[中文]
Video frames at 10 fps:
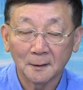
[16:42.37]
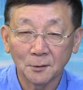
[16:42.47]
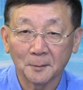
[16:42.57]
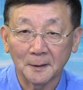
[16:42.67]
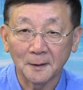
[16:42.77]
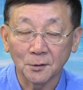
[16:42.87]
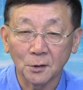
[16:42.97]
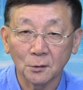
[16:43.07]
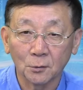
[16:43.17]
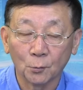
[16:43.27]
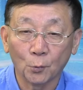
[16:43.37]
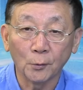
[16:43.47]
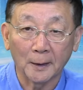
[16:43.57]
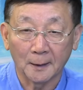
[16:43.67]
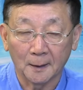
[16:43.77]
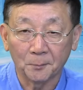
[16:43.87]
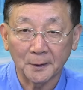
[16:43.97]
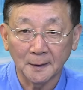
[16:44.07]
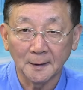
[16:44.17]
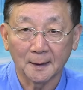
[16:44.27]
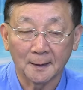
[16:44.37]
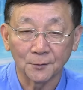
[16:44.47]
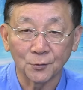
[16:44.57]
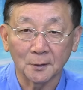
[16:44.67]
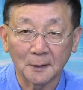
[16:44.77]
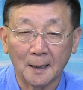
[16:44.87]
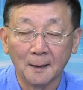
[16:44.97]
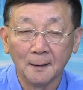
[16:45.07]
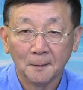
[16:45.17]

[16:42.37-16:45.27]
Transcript: 他就把那个车拖回来了，不给你了哈，所以他。